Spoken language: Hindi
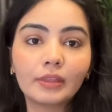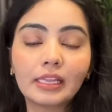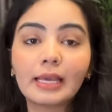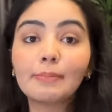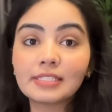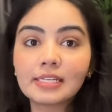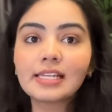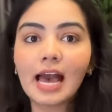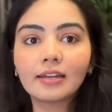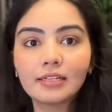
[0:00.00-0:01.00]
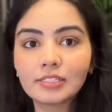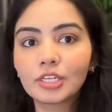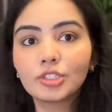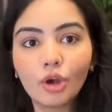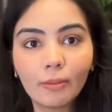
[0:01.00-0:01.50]
लाइक बिजनेस एनालिस्ट
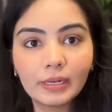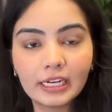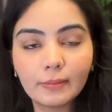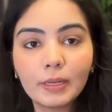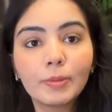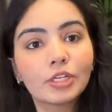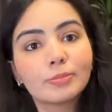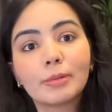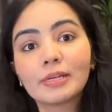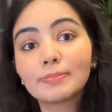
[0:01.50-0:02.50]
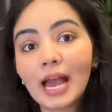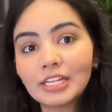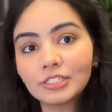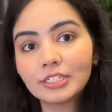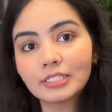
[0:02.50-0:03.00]
की जॉब लेने में बिकॉज मेरे पास
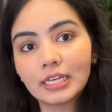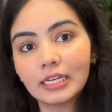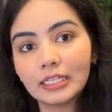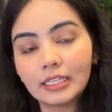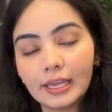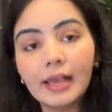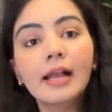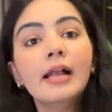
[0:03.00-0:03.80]
बैचलर्स डिग्री थी